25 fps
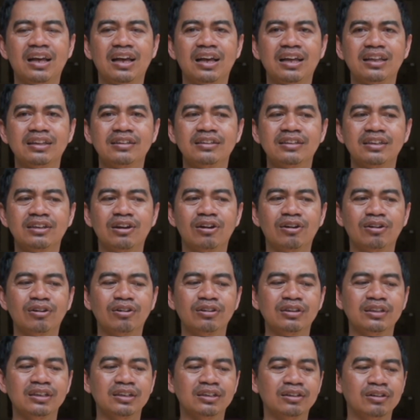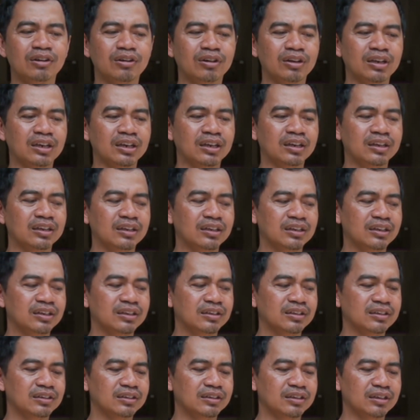Nah, sing angka 3 nggih
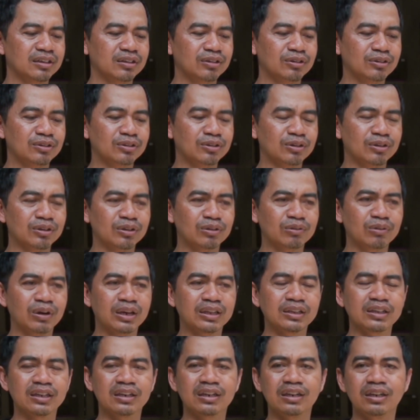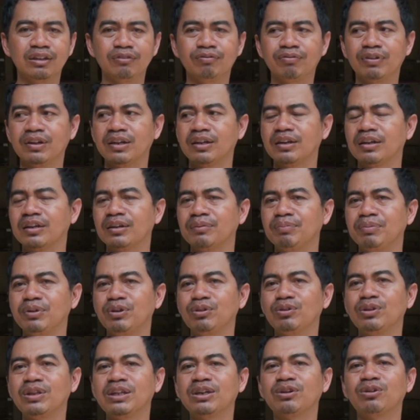teng Yojo niku enten event
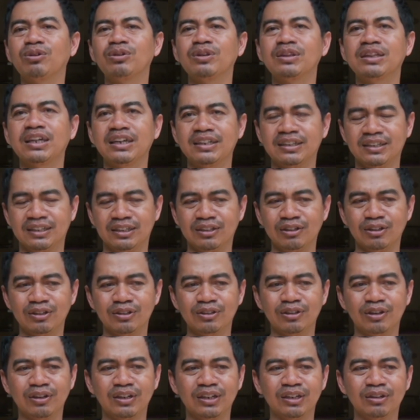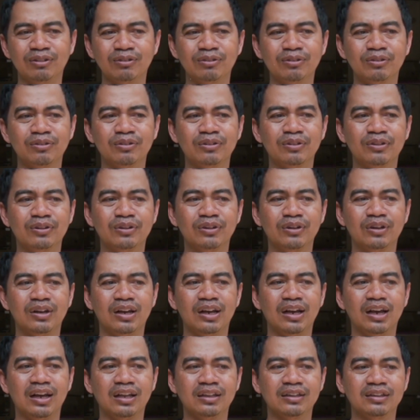beauty contest sok-sok niku
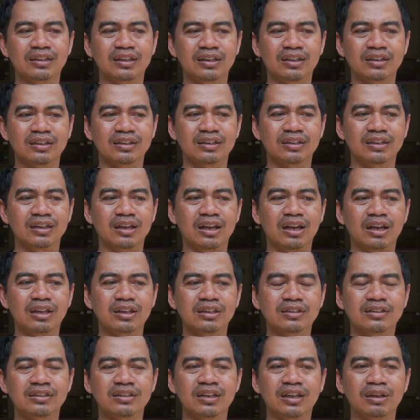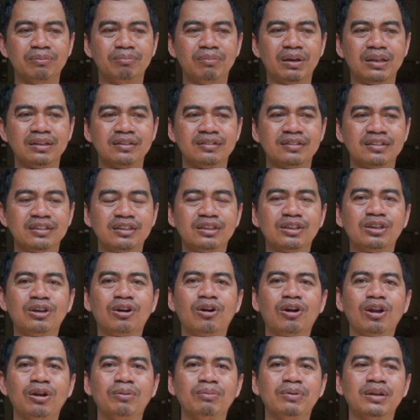enten Sleman City
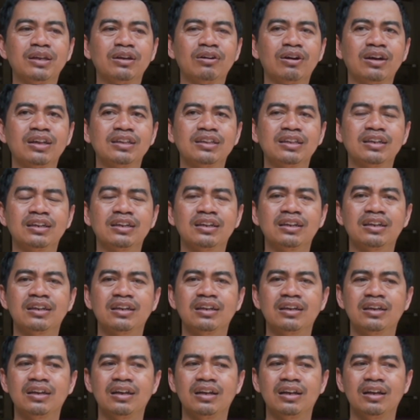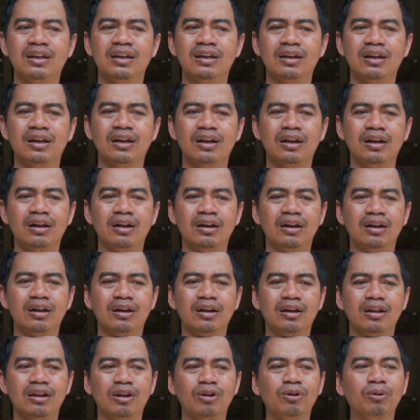Hall menikah enten
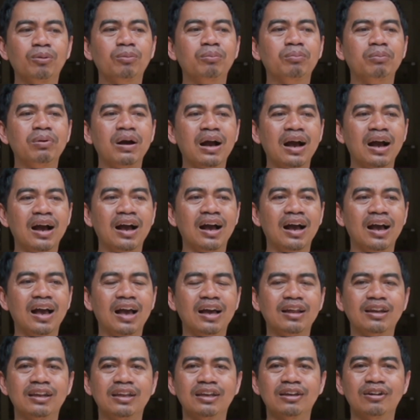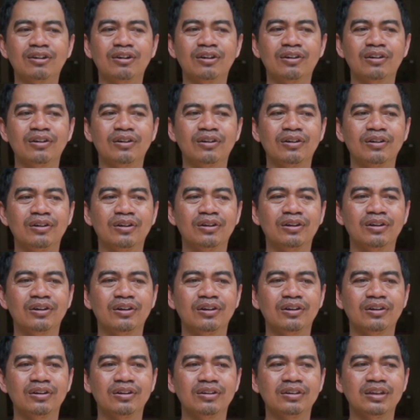uh, lomba menikah
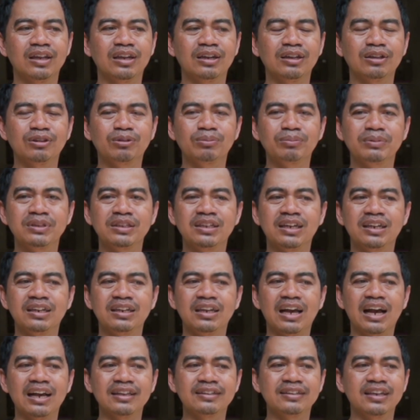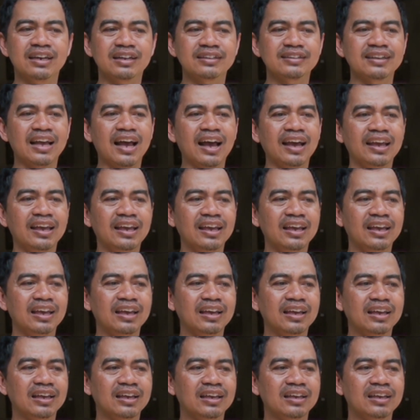dan itu menjadi ajang saya